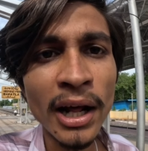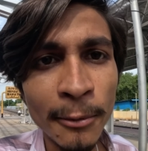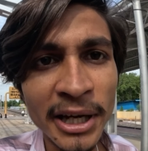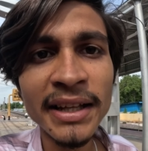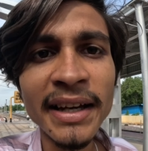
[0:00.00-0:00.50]

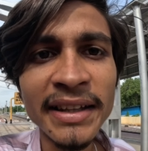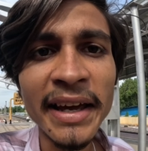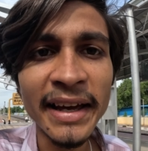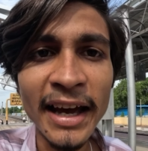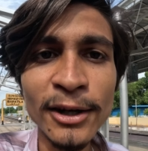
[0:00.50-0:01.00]
నలభై ఐదుకి అయితే
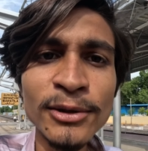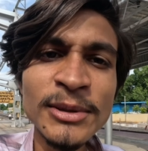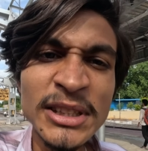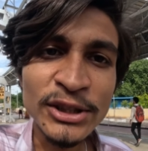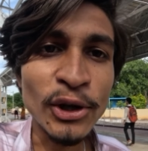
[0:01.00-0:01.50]
ఎక్కాను
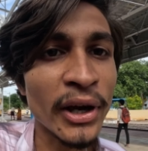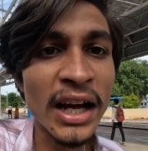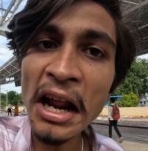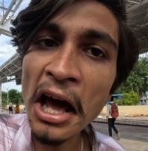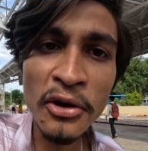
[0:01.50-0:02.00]
సో
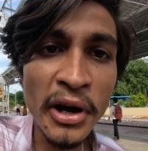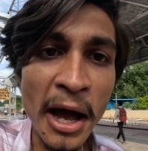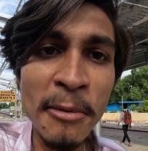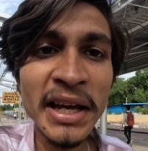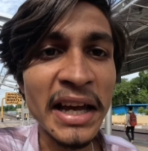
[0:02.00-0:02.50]
ఇంకా నాలుగు
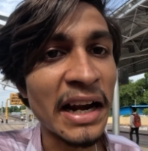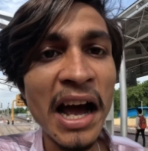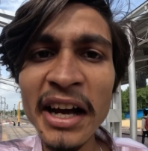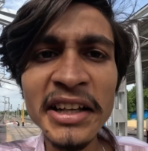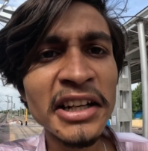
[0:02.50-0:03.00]
యాభైకే
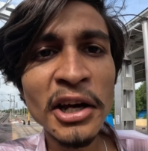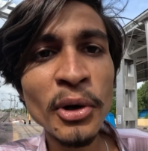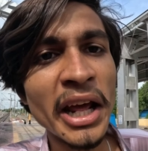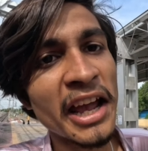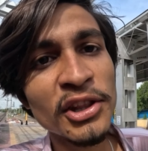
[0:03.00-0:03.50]
నాకైతే
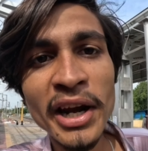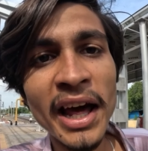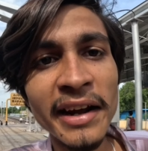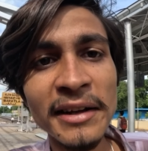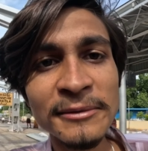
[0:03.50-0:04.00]
డౌటే ఐదున్నరే